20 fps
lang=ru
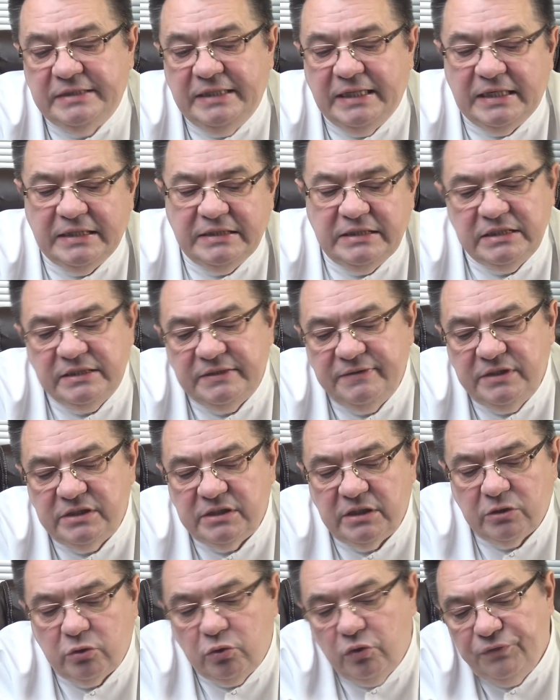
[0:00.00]
Да,
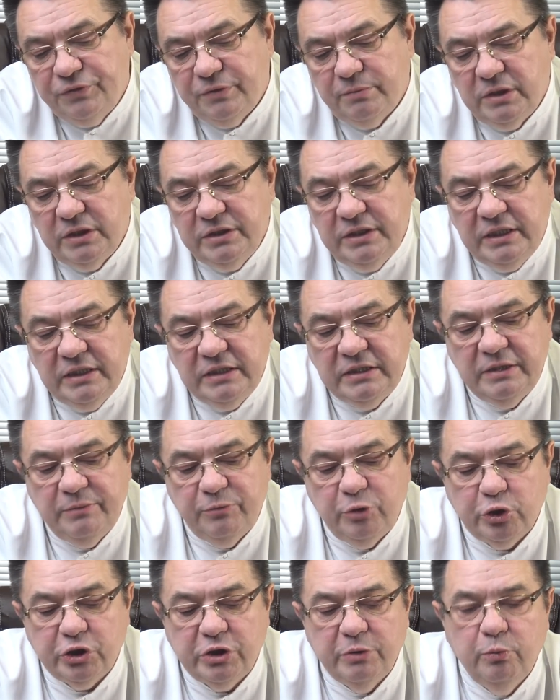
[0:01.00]
действительно, кофе обладает
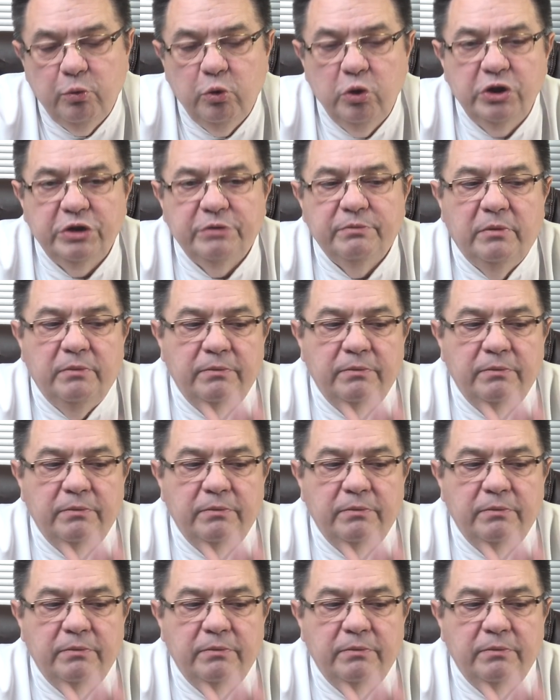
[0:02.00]
немножко большим